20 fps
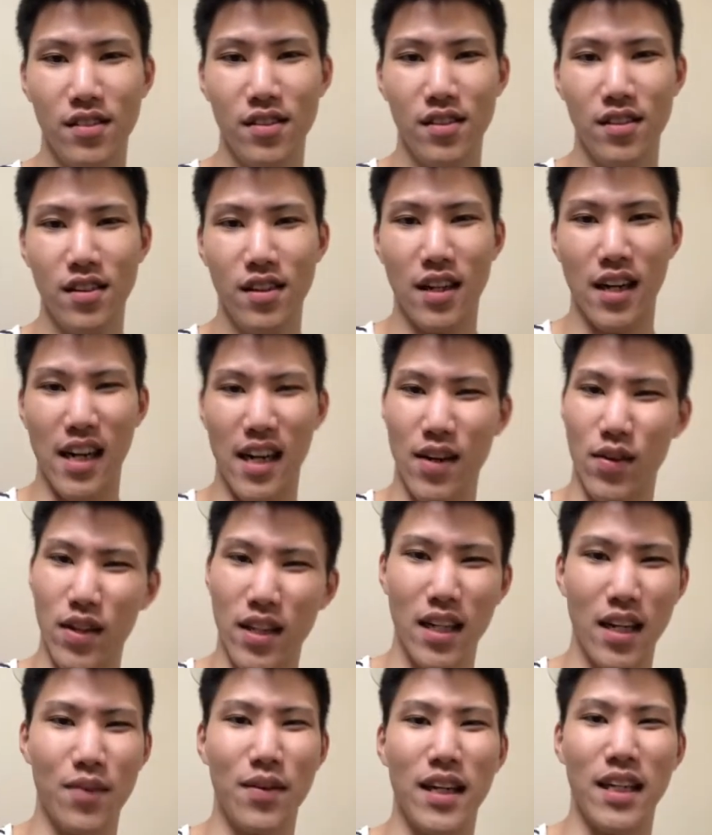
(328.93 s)
あれはや
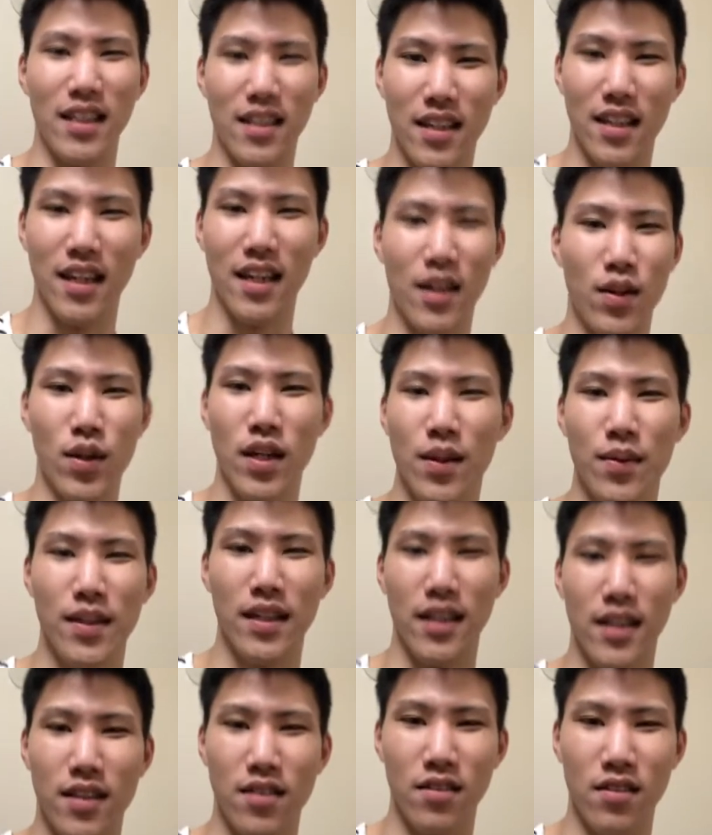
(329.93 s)
ばいあれはやばい、う
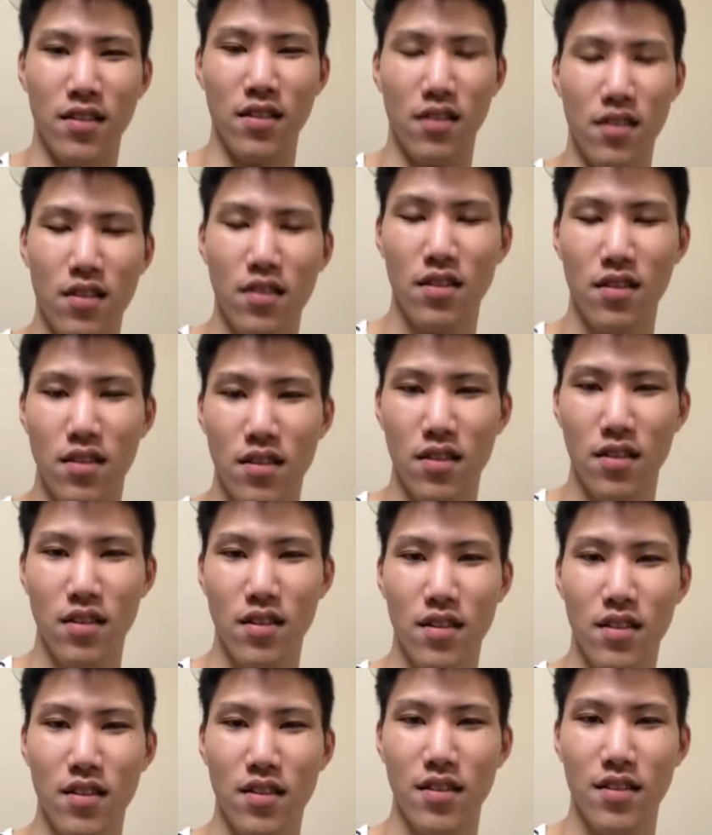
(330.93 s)

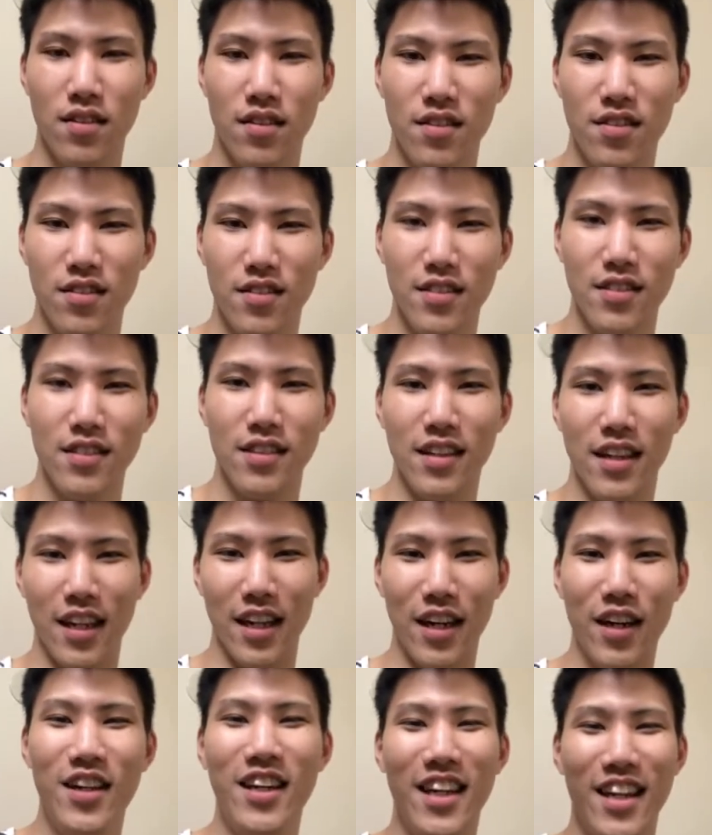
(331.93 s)
ん、あれ
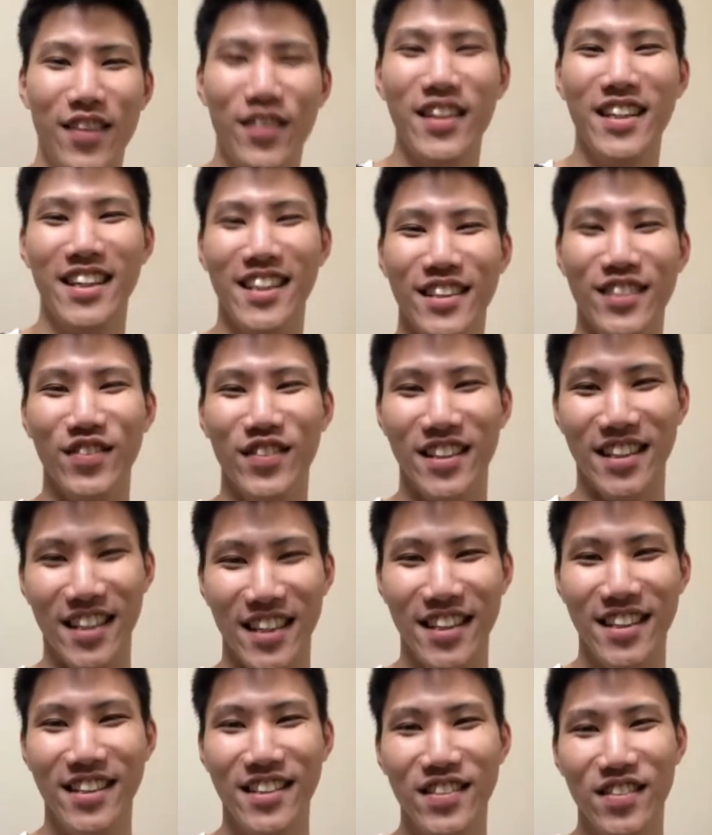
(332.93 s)
はやばいなと思って
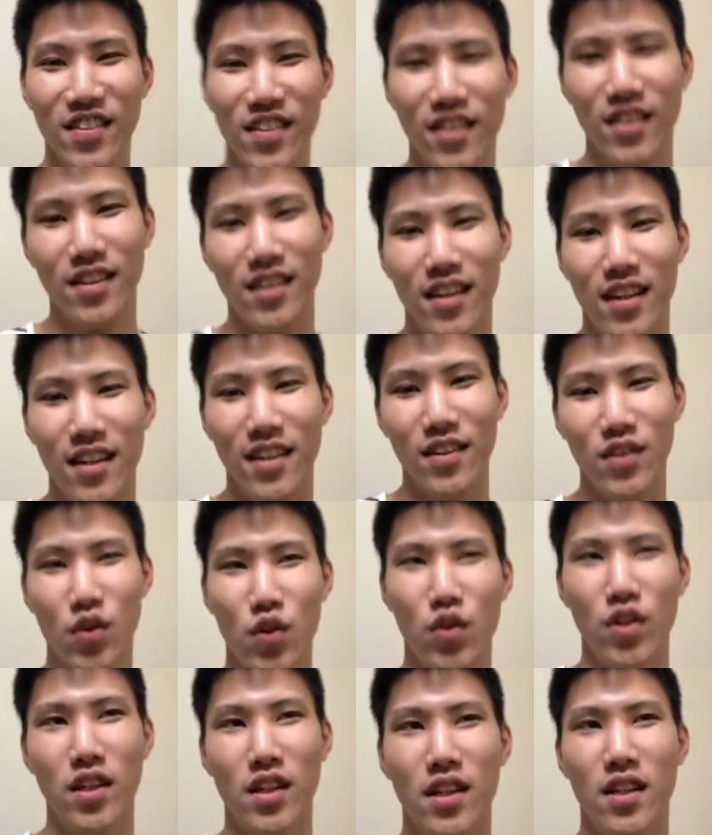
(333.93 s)

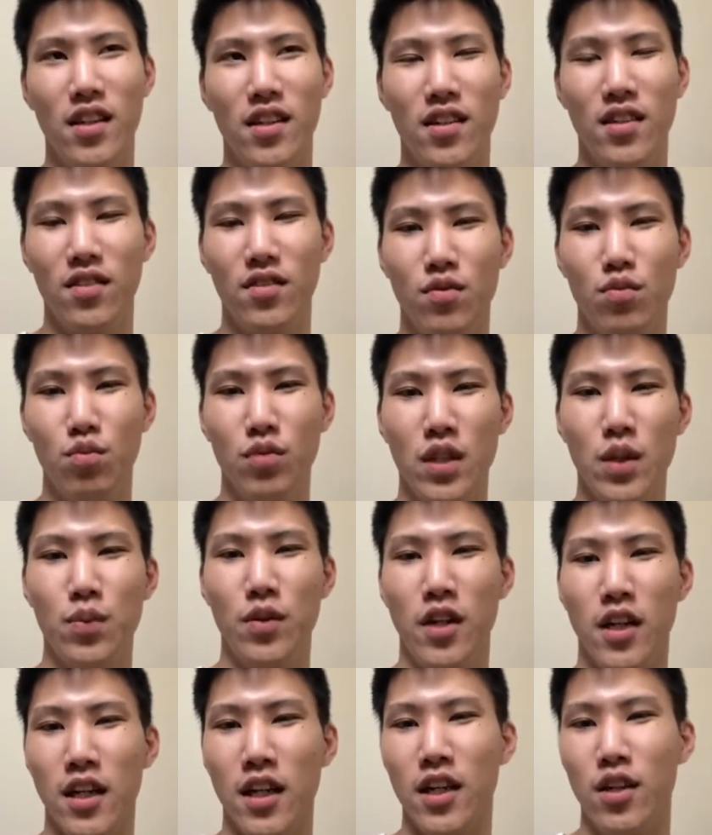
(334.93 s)
動画でもあ
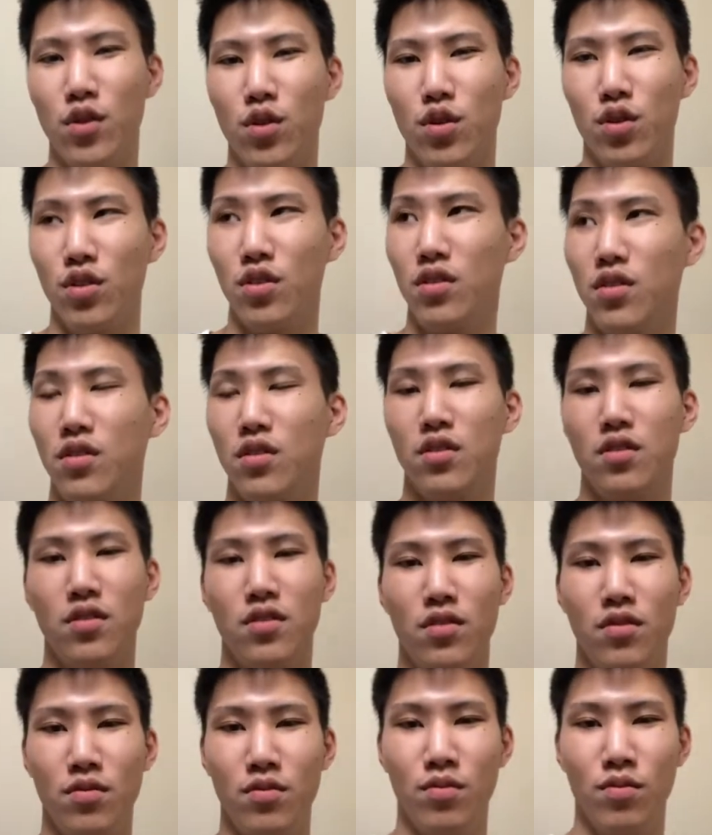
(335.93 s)
げんと、
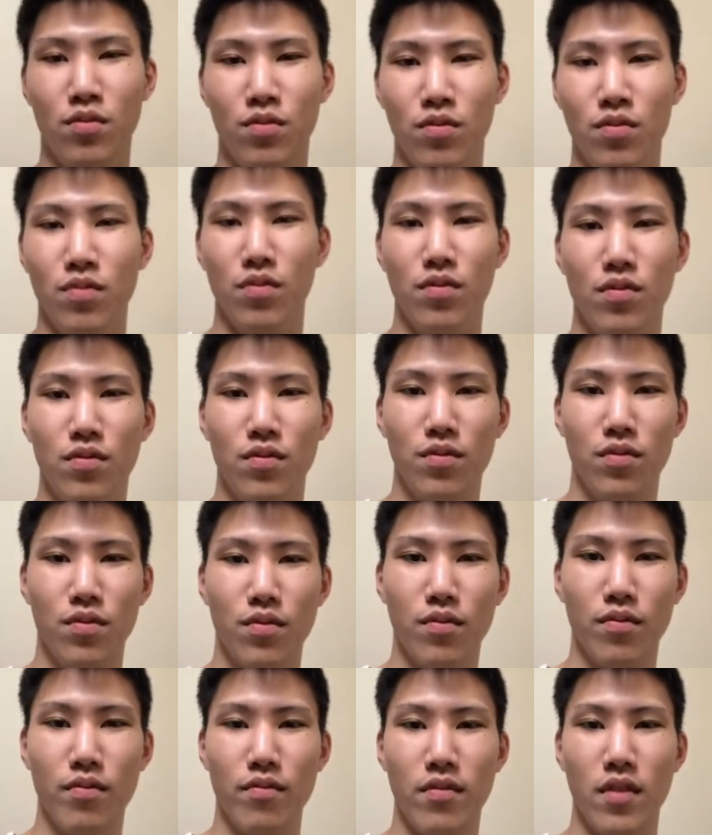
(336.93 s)
うん、
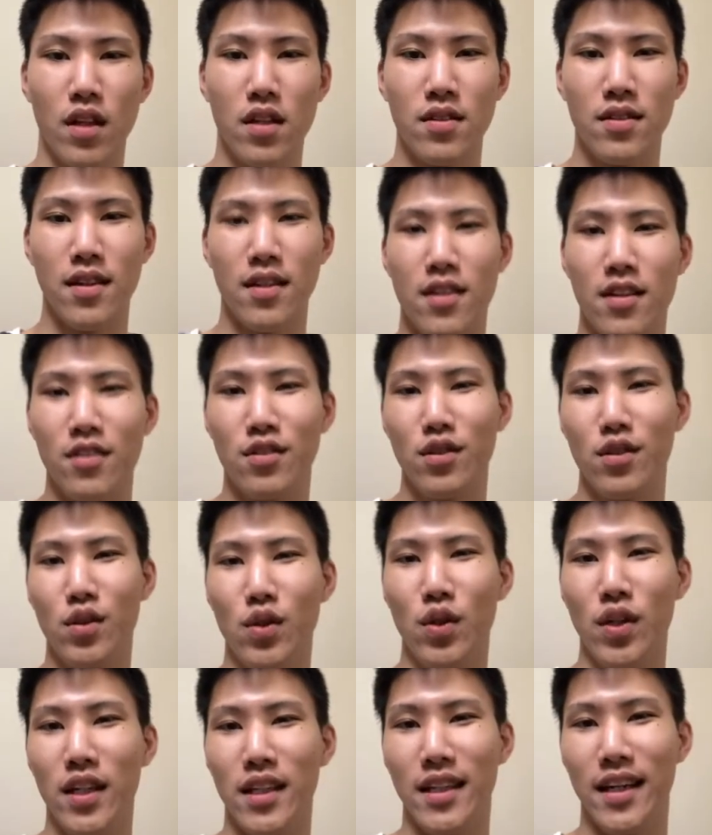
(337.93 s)
せっかく撮れ
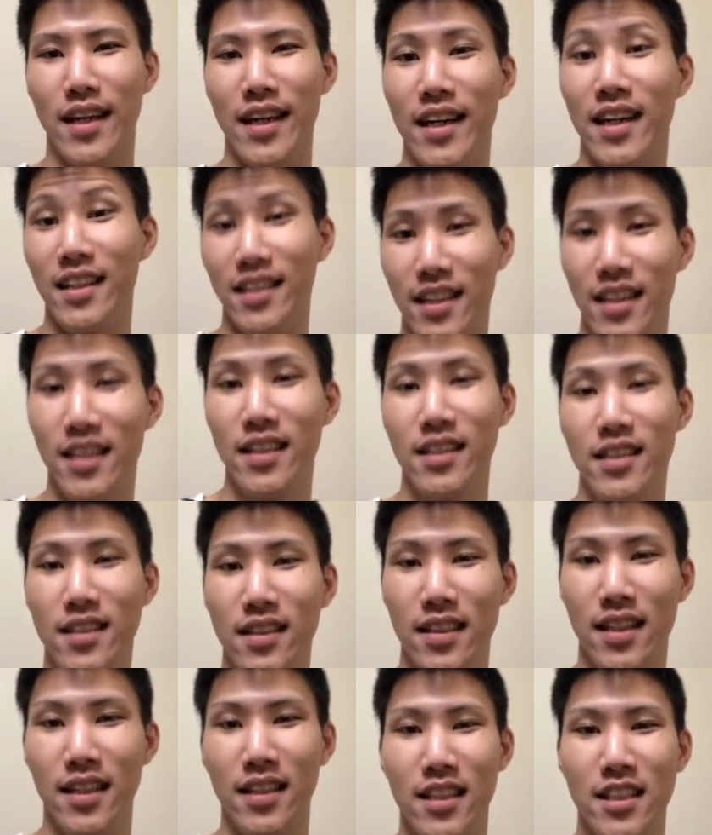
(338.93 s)
た絵がね台
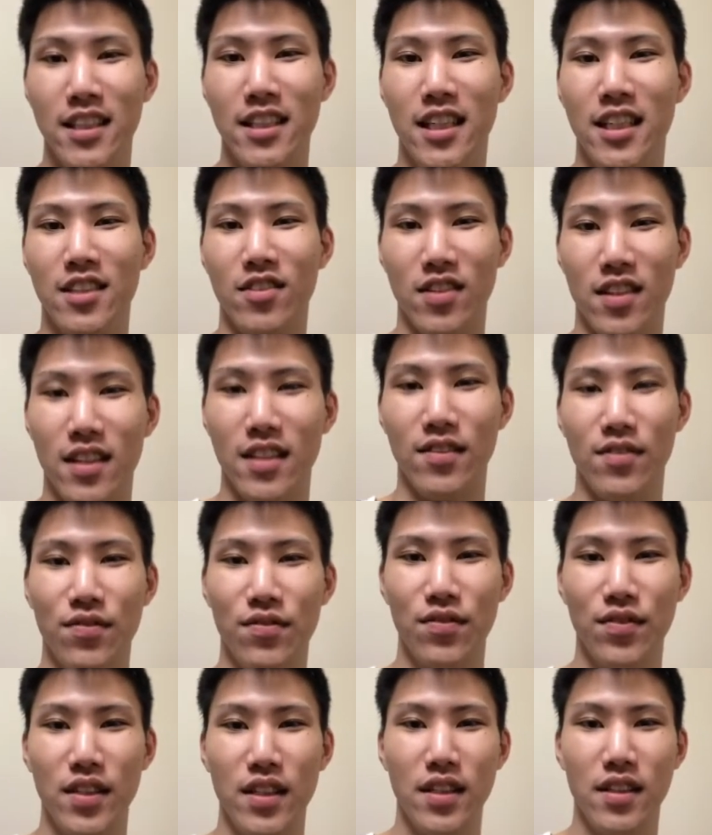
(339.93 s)
無しになっちゃうから
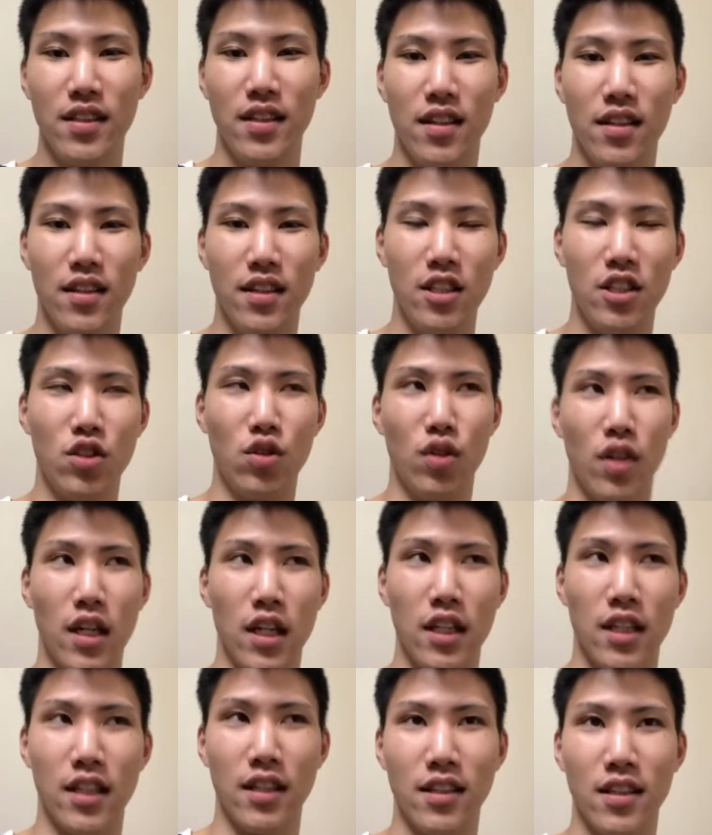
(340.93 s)
一応あげ
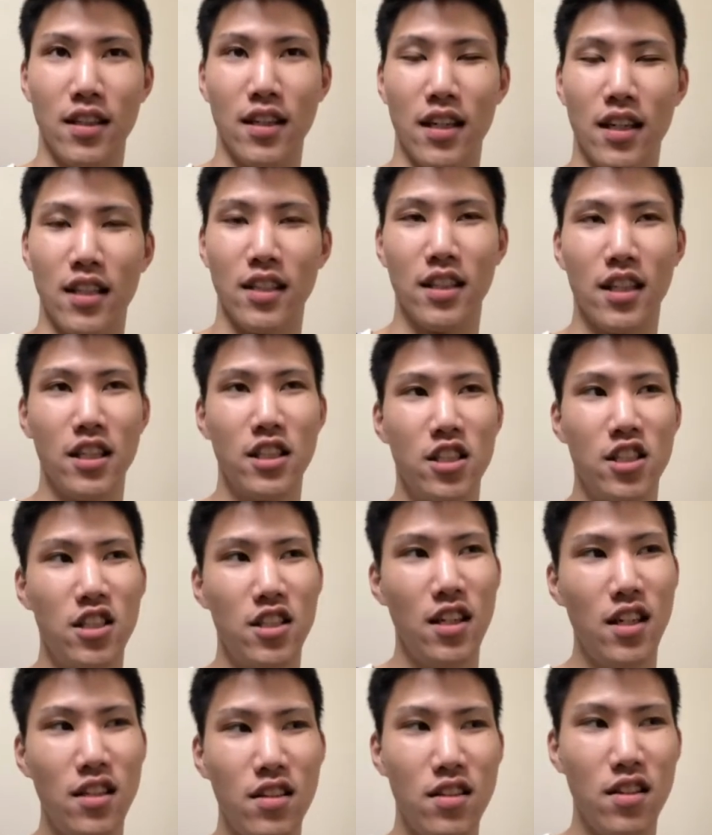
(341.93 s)
たって形な
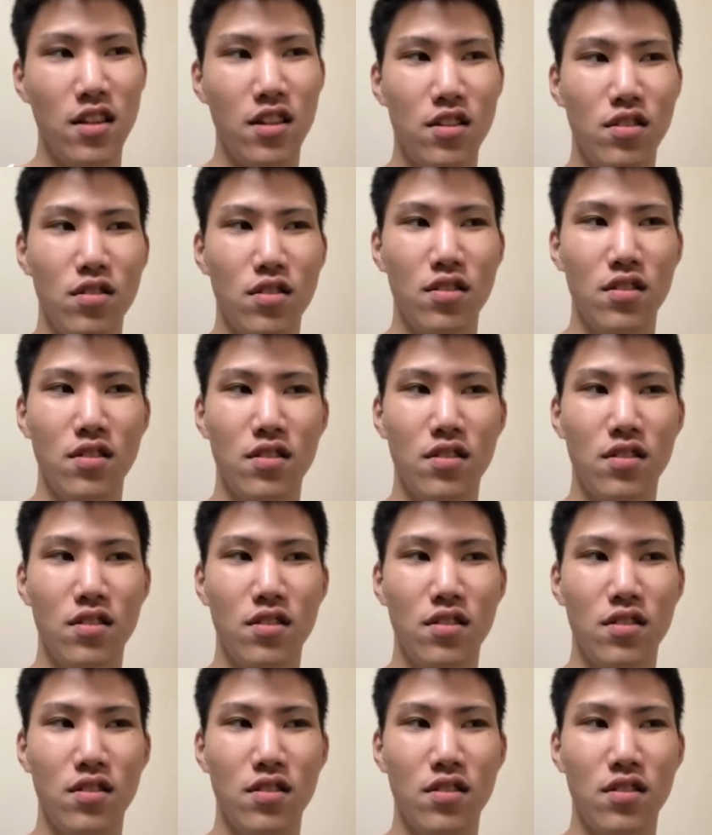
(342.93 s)
んだけど